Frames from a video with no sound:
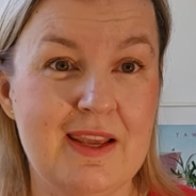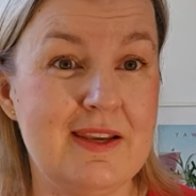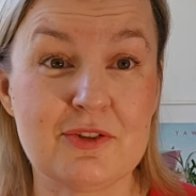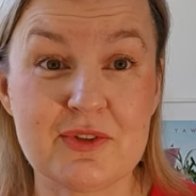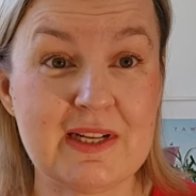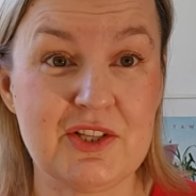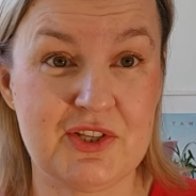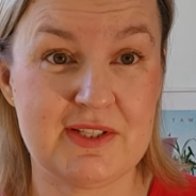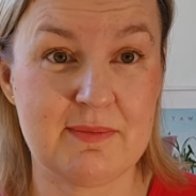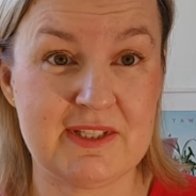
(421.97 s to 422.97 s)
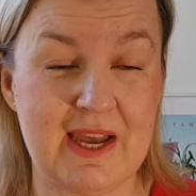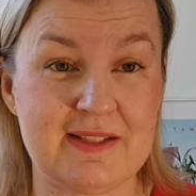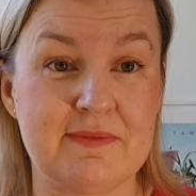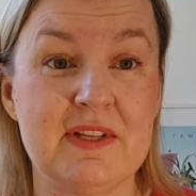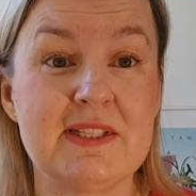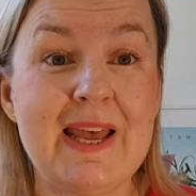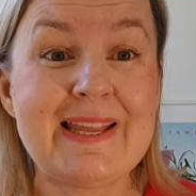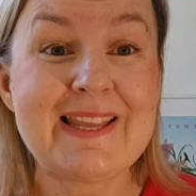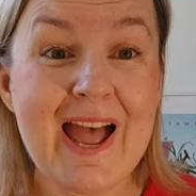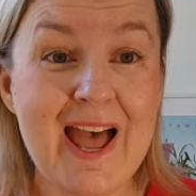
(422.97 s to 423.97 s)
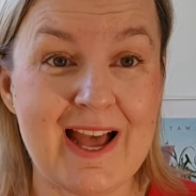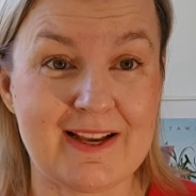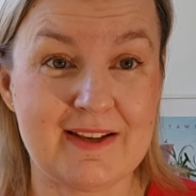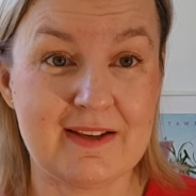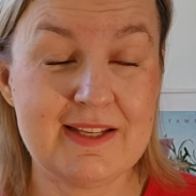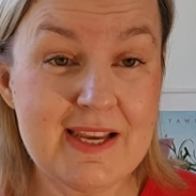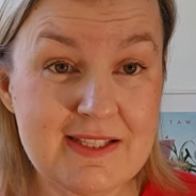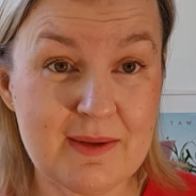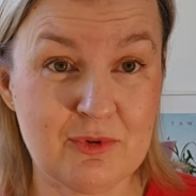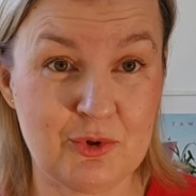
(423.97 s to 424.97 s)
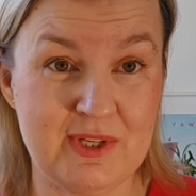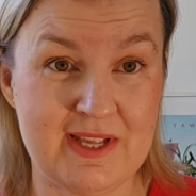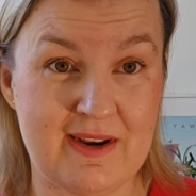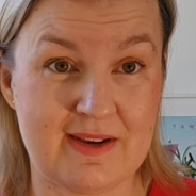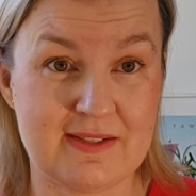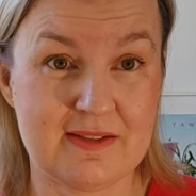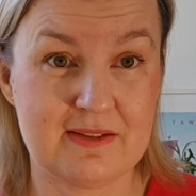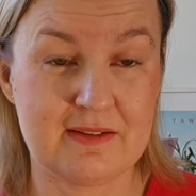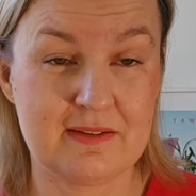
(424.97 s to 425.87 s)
I ja totalnie się z nim zgadzam. Więc tak, jestem tu i teraz.